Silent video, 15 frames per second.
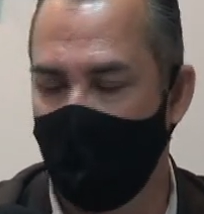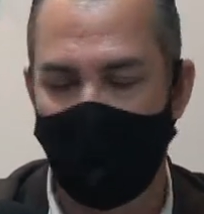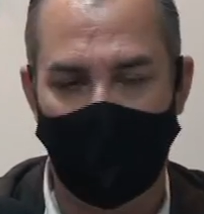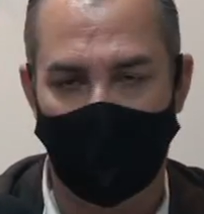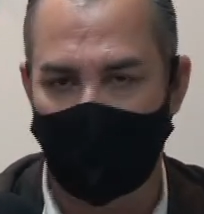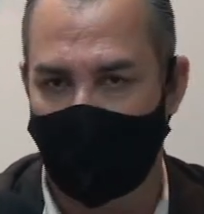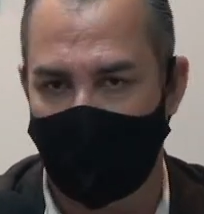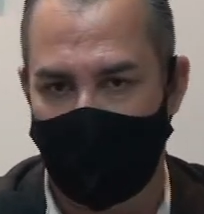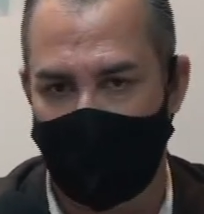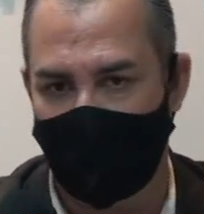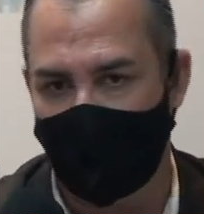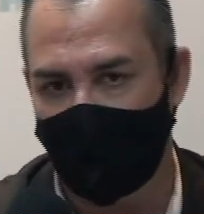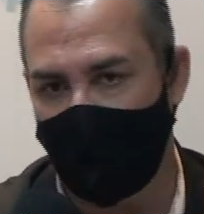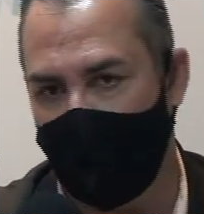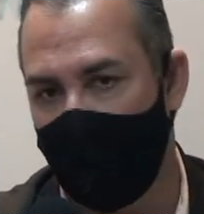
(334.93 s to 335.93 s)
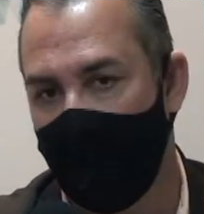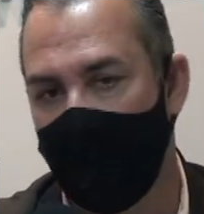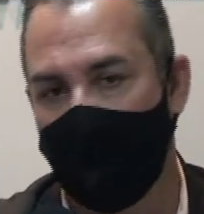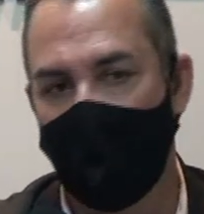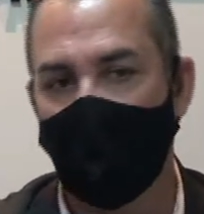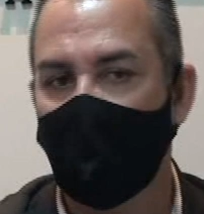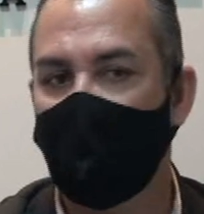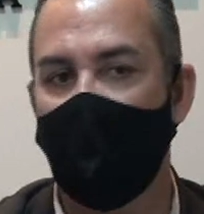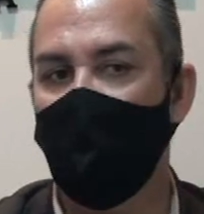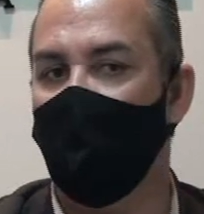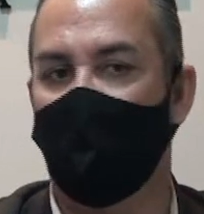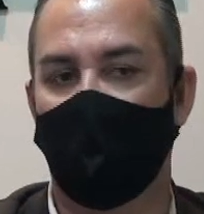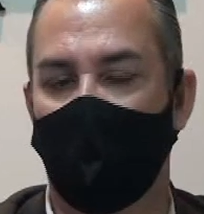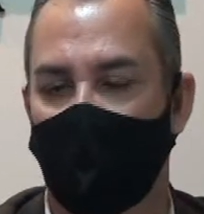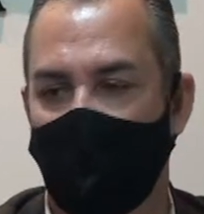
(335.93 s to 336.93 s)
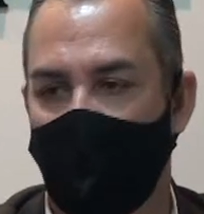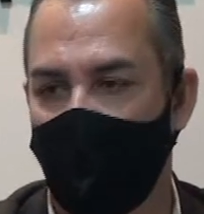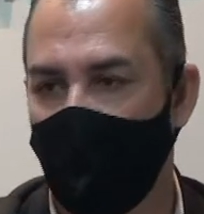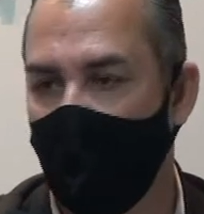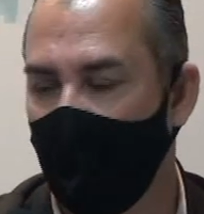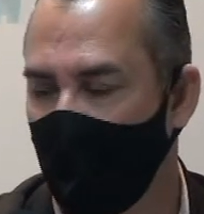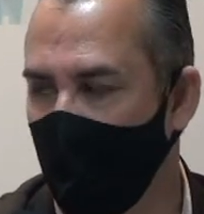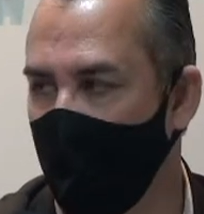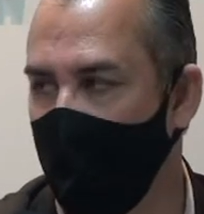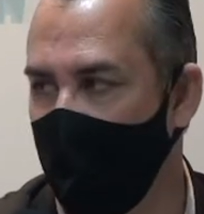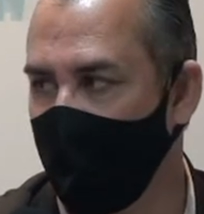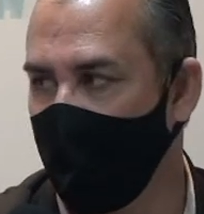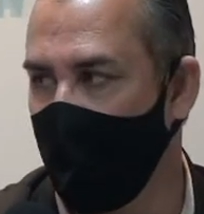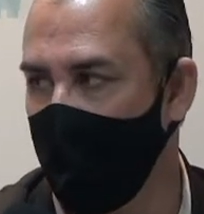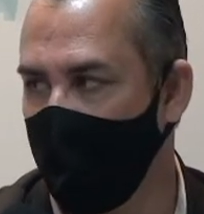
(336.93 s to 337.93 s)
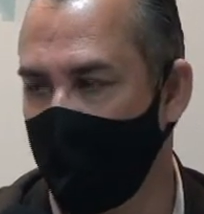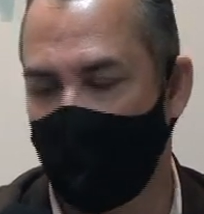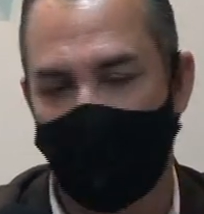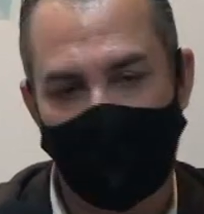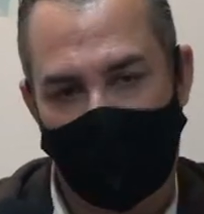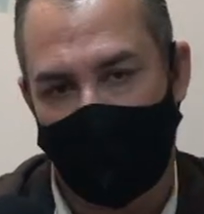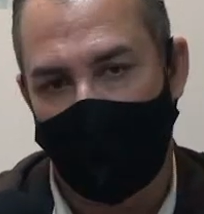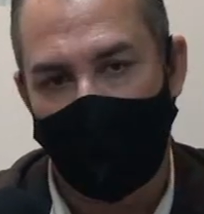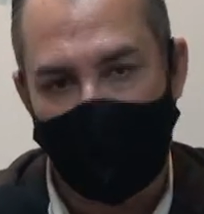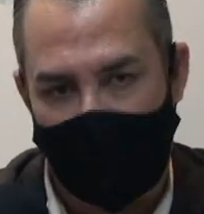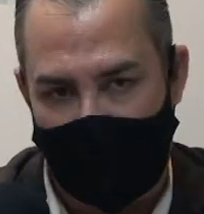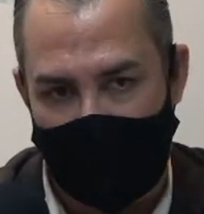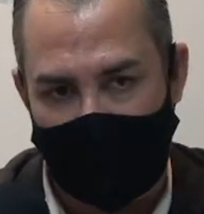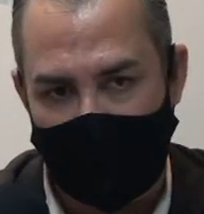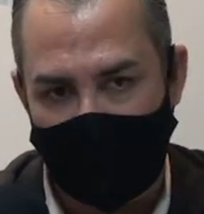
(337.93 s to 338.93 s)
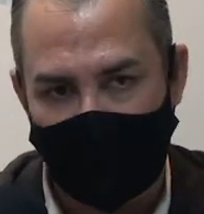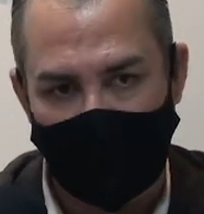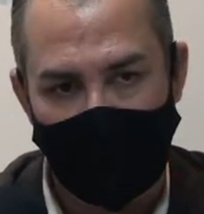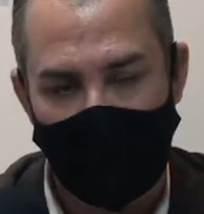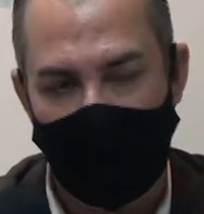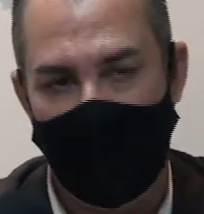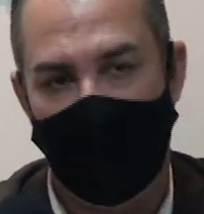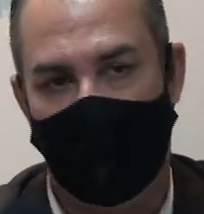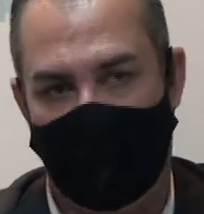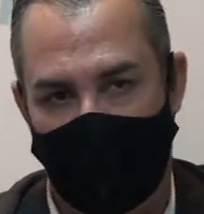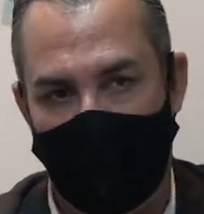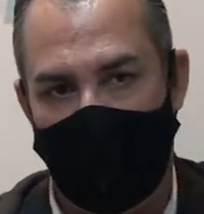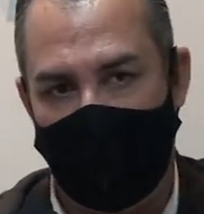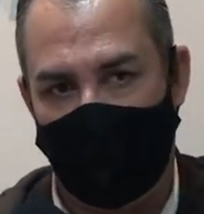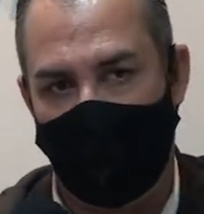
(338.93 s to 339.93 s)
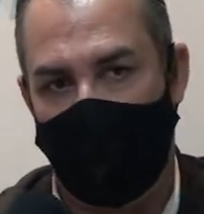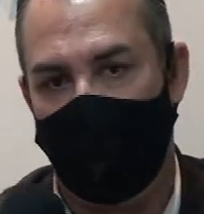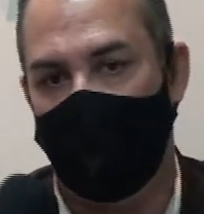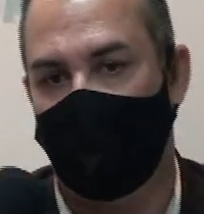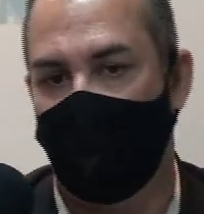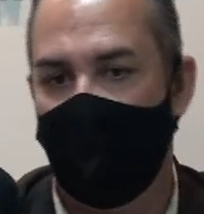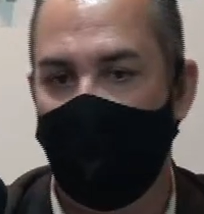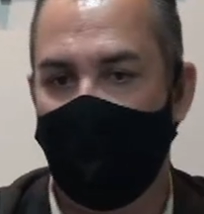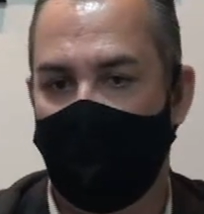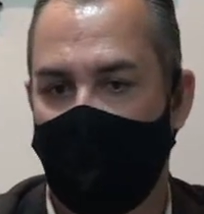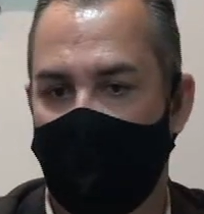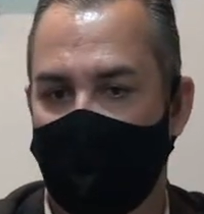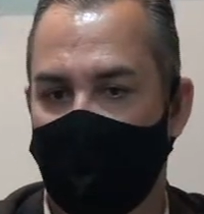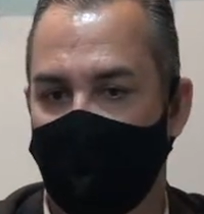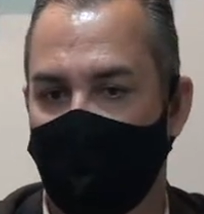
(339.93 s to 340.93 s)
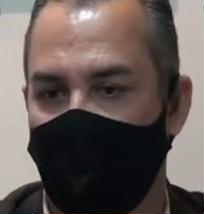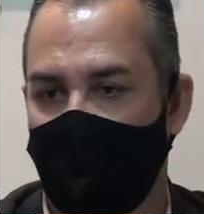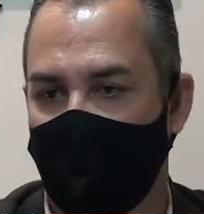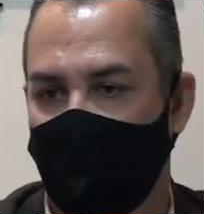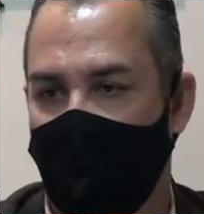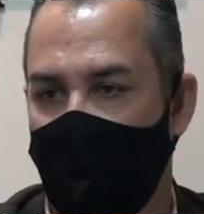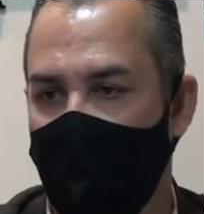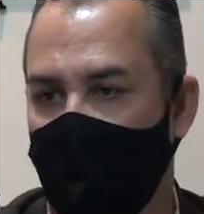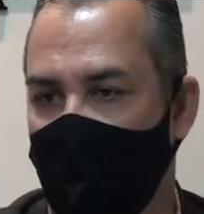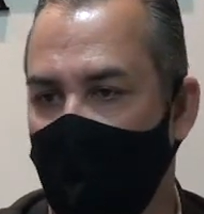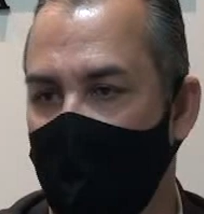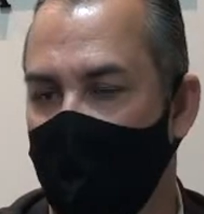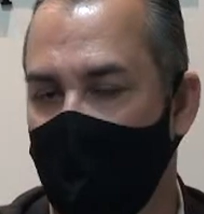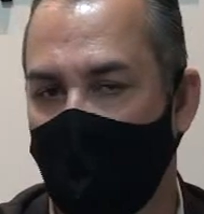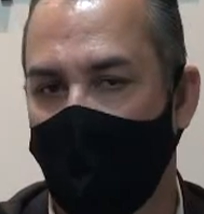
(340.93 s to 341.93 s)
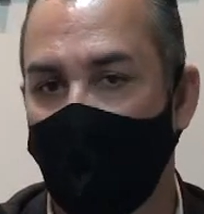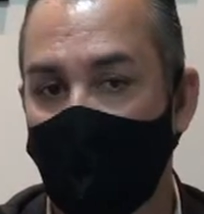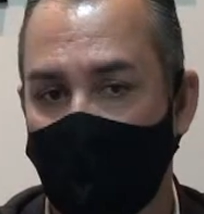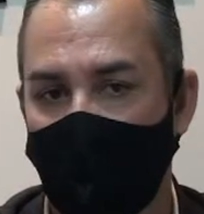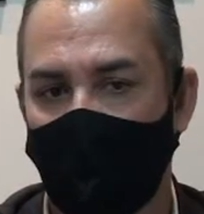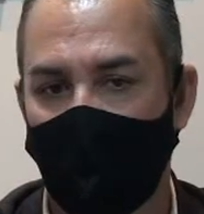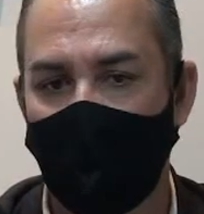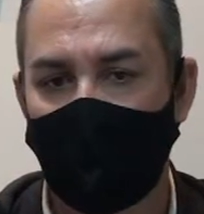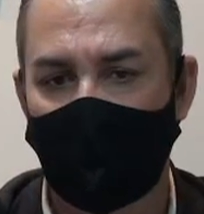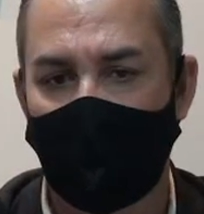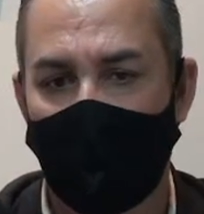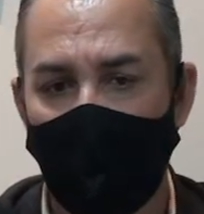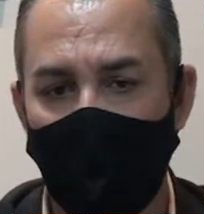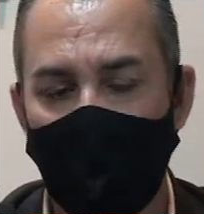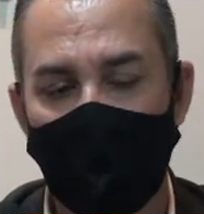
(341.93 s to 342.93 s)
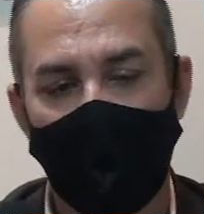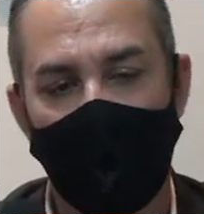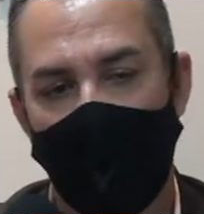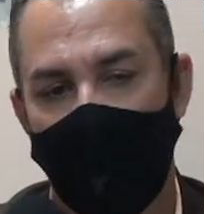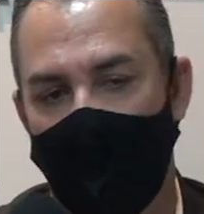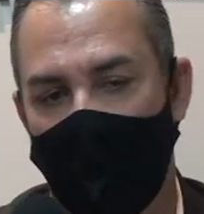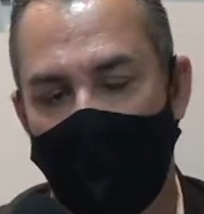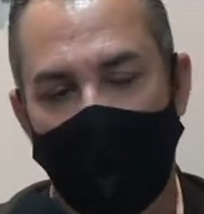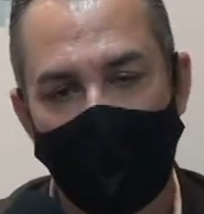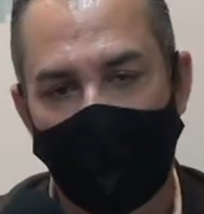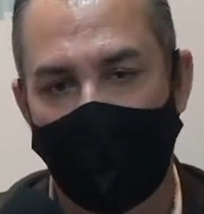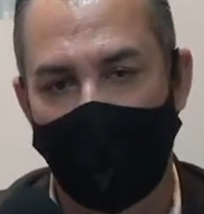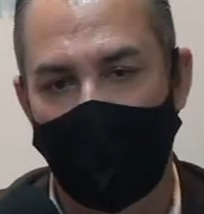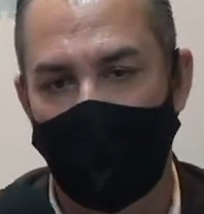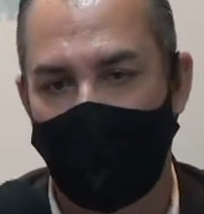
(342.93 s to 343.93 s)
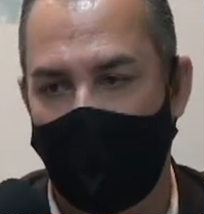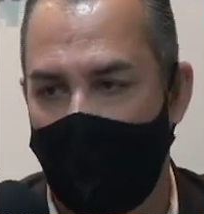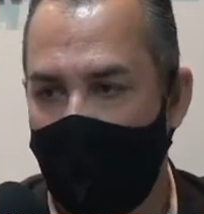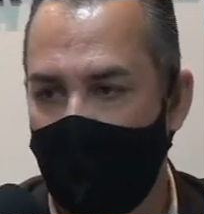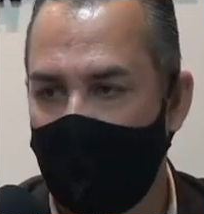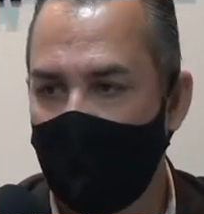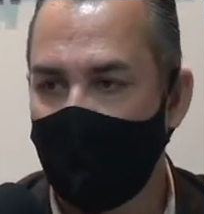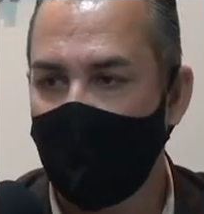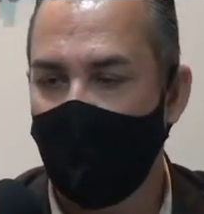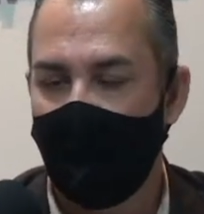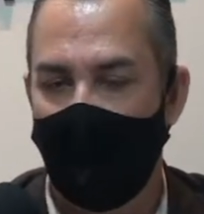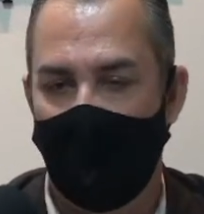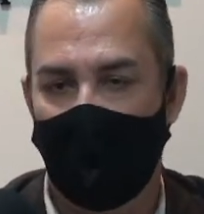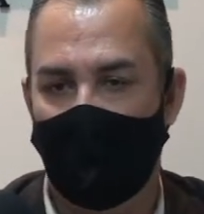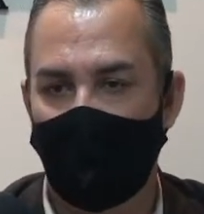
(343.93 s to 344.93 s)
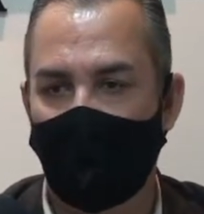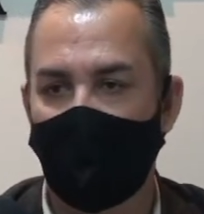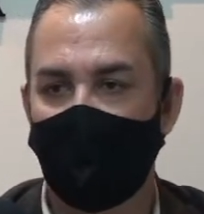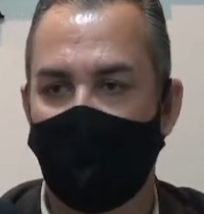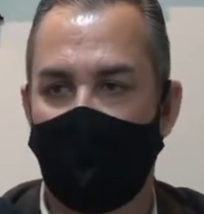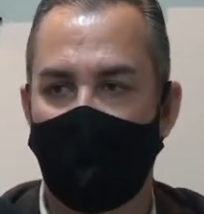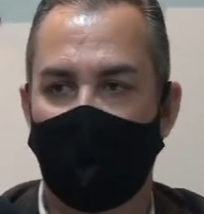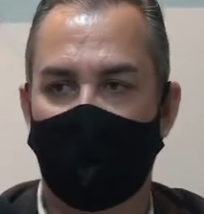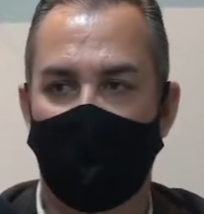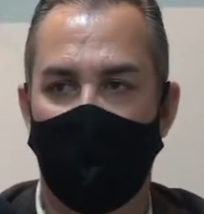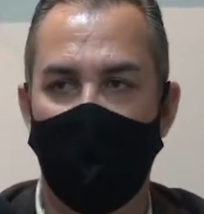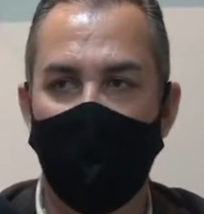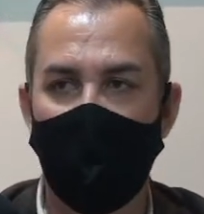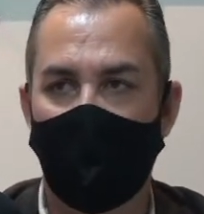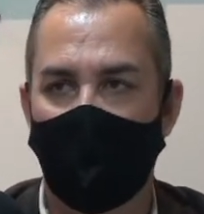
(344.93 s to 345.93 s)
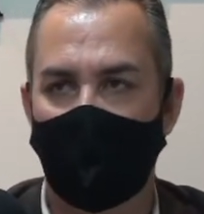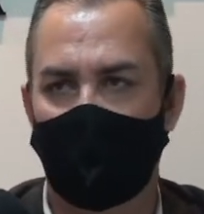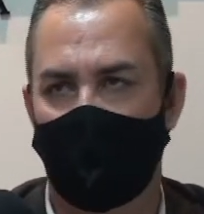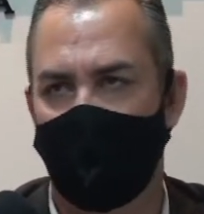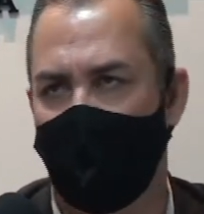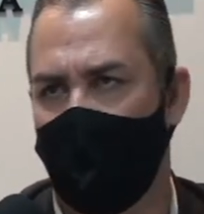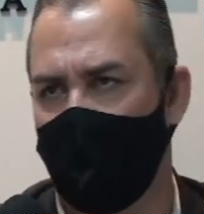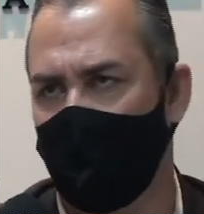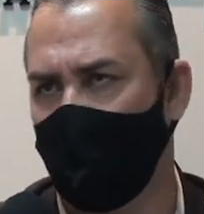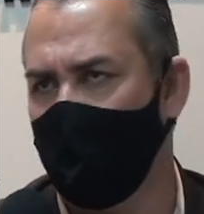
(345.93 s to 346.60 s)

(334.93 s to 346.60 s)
incontroversas, é, não tem discussão sobre as verbas, não foram pagas, são as verbas elencadas na CLT e na Constituição, não foram pagas, então são verbas incontroversas.